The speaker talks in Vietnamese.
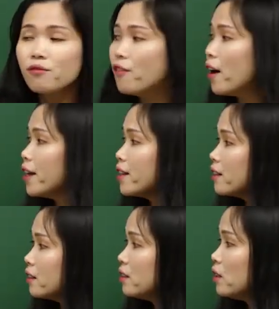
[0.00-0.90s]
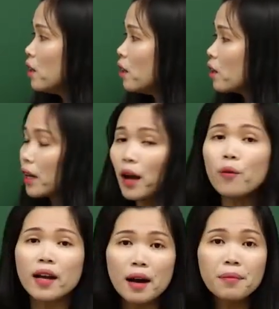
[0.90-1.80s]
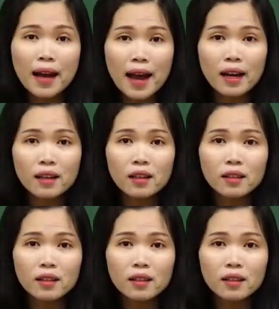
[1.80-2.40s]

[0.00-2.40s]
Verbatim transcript: Với những các nguyên âm khác,